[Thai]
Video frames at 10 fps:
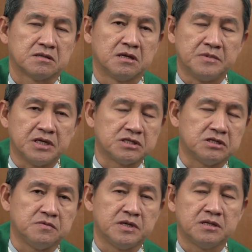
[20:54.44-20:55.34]
ดำเนิน
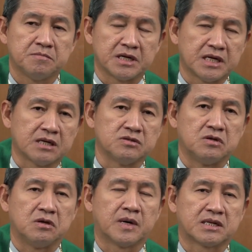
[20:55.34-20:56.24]
ชีวิตมานั่งอยู่
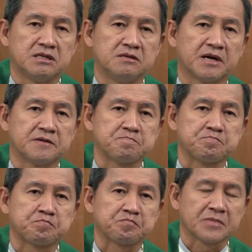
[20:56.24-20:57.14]
ในวัดนี้ไหม
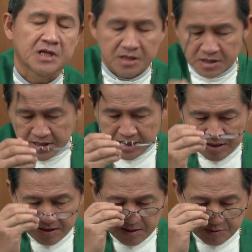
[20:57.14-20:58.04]

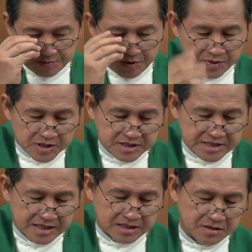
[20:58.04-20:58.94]
บทพระวร
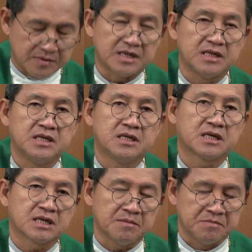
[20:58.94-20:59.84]
สารในวันนี้
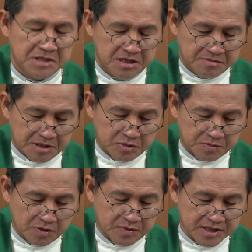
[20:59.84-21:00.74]
นะครับ เป็นบท
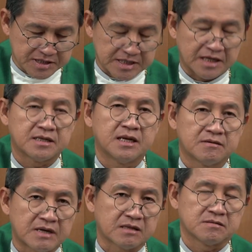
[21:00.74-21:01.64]
พระวรสารน่า
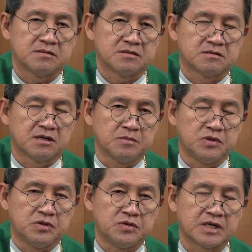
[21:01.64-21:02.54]
รัก นักบุ
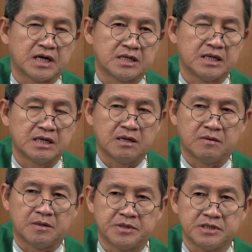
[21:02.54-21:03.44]
ญลูกาได้เล่า
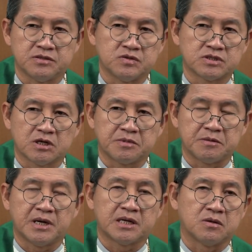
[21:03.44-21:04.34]
ว่าพระเยซูเจ้าไป
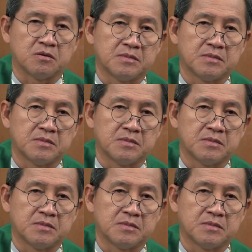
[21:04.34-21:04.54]
บ้านของ